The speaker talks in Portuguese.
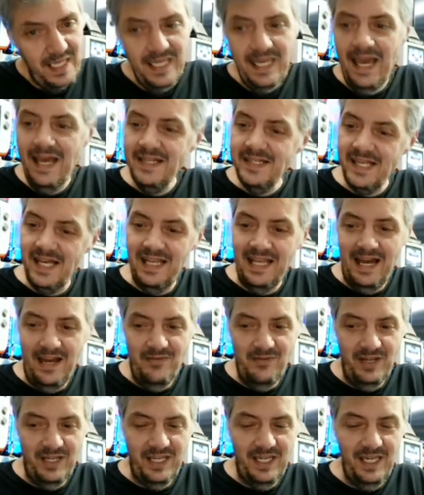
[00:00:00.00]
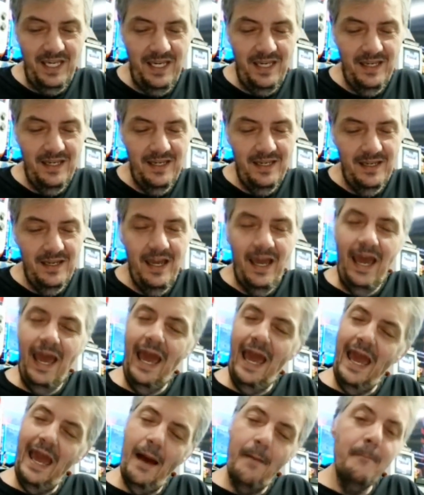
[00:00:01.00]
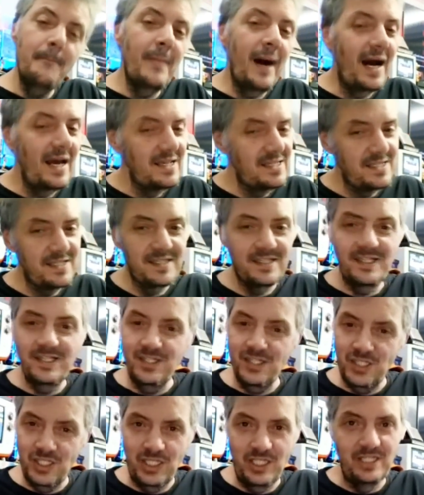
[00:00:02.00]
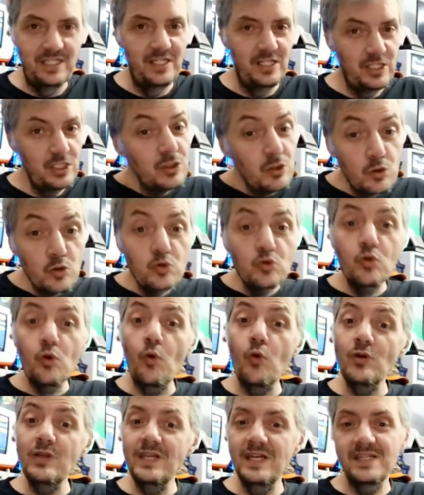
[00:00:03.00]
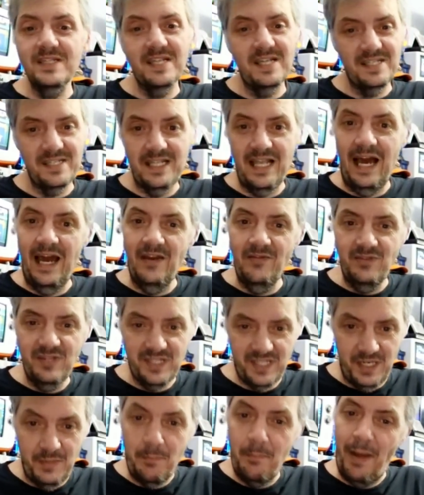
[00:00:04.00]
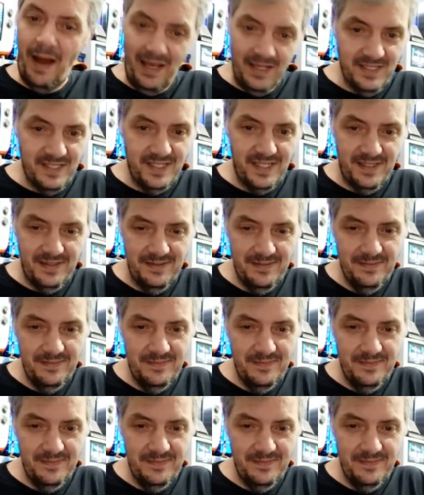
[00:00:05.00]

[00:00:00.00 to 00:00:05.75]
E essa live aqui é a mais assistida de todas as lives que passa.